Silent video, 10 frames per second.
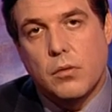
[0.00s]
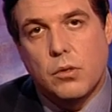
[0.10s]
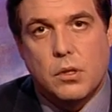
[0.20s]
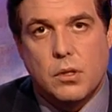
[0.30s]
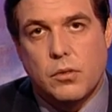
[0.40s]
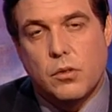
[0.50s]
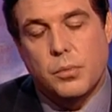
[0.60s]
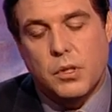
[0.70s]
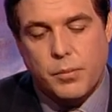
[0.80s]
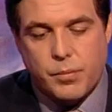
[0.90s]
Вот,
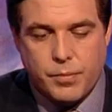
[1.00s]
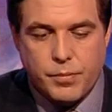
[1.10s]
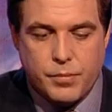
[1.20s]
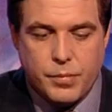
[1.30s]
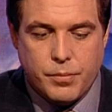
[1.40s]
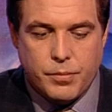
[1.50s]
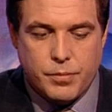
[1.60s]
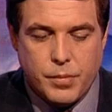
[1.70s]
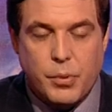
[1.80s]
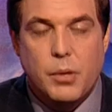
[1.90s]
собственно,
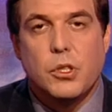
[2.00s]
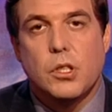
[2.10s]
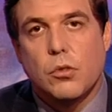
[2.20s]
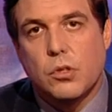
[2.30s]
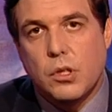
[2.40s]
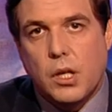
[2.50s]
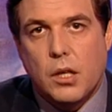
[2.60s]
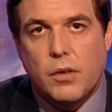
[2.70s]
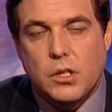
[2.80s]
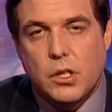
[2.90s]
пополемизируйте с
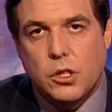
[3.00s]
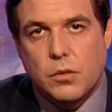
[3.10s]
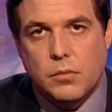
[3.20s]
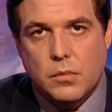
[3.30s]
Николаем Васильевичем.